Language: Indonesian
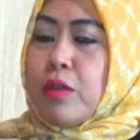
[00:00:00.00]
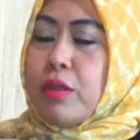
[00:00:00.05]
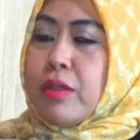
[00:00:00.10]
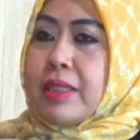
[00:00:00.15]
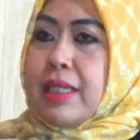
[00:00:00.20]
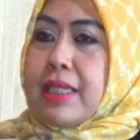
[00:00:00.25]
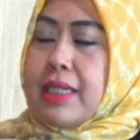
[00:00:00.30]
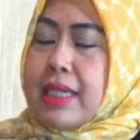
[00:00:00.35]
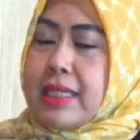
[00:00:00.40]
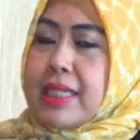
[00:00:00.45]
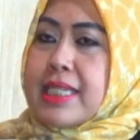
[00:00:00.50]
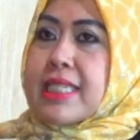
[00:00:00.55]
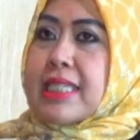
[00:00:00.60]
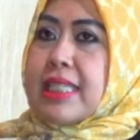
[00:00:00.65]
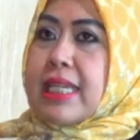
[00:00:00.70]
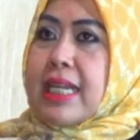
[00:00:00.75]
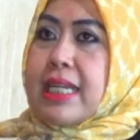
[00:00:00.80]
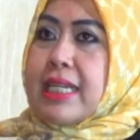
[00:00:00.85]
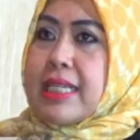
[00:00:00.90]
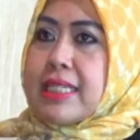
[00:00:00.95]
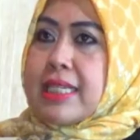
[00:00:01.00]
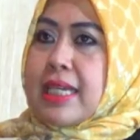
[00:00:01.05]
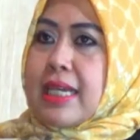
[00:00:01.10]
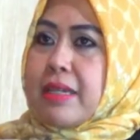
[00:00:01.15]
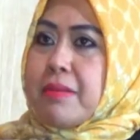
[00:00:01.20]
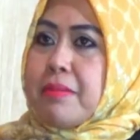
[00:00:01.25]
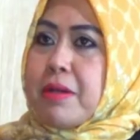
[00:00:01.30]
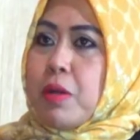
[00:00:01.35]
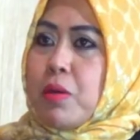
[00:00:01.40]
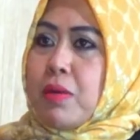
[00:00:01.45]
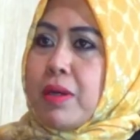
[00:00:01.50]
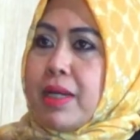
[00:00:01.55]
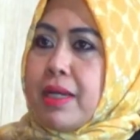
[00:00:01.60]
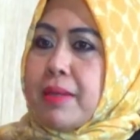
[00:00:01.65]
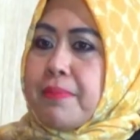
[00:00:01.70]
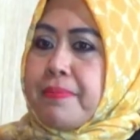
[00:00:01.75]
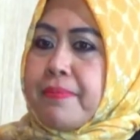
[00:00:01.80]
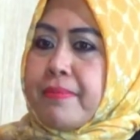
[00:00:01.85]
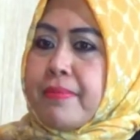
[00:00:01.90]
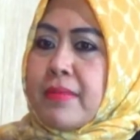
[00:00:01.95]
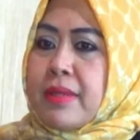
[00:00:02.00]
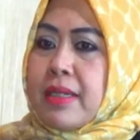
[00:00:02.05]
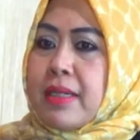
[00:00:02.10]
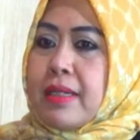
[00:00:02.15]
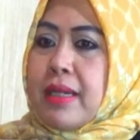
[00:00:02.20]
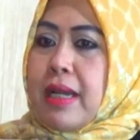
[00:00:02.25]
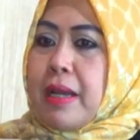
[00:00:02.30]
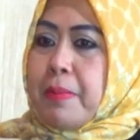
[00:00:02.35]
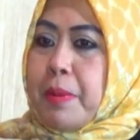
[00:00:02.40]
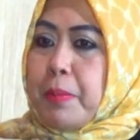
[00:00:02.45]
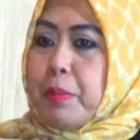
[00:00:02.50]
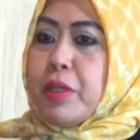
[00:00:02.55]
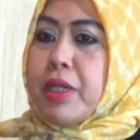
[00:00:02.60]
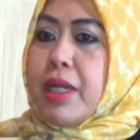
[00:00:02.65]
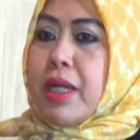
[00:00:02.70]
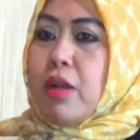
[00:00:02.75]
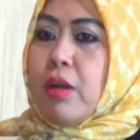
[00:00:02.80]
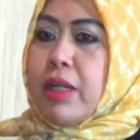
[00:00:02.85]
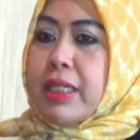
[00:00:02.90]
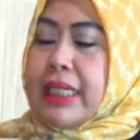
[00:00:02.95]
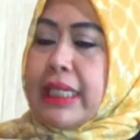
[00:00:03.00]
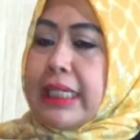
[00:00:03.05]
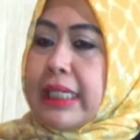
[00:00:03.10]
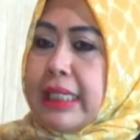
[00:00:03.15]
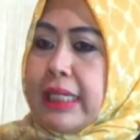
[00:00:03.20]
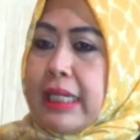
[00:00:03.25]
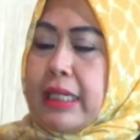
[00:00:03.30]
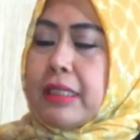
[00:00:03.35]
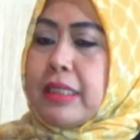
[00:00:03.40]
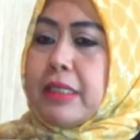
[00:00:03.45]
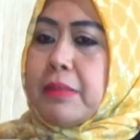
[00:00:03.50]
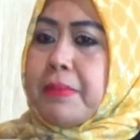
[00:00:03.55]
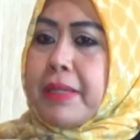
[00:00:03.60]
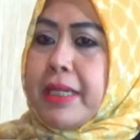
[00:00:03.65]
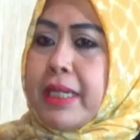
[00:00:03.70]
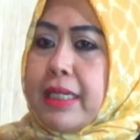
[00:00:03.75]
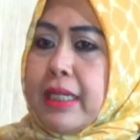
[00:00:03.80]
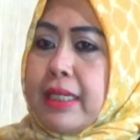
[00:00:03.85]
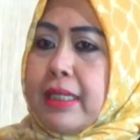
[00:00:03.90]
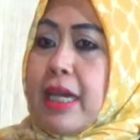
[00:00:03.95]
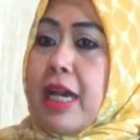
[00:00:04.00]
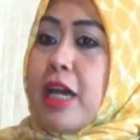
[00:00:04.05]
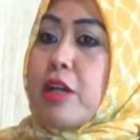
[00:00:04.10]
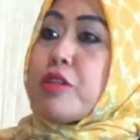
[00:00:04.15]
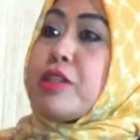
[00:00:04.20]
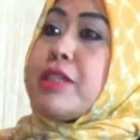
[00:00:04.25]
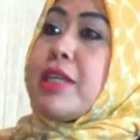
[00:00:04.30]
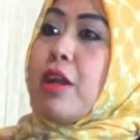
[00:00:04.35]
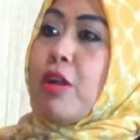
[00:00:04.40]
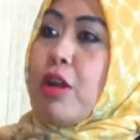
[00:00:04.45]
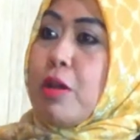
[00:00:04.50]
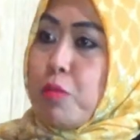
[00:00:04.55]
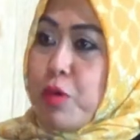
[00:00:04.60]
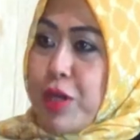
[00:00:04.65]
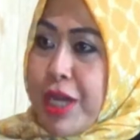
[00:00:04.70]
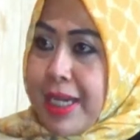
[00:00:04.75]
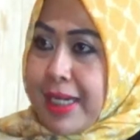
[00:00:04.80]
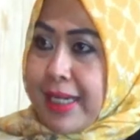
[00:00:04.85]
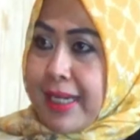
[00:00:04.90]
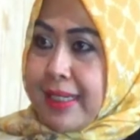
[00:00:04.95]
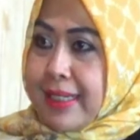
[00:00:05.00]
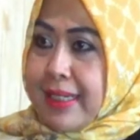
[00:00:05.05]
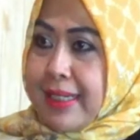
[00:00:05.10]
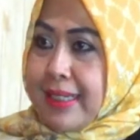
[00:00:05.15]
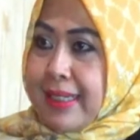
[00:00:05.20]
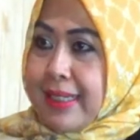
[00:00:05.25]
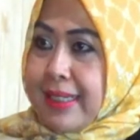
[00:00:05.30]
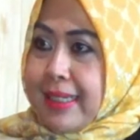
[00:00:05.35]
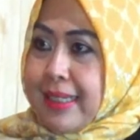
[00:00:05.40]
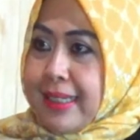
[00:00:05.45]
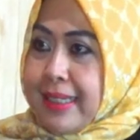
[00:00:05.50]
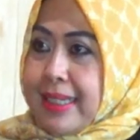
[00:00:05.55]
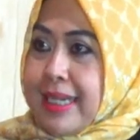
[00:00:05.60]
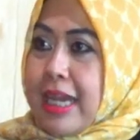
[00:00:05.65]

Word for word: Oh, ternyata setelah dicari bahwa uh, apapun yang Allah takdirkan kepada kita harusnya Allah mudahkan. Hmm.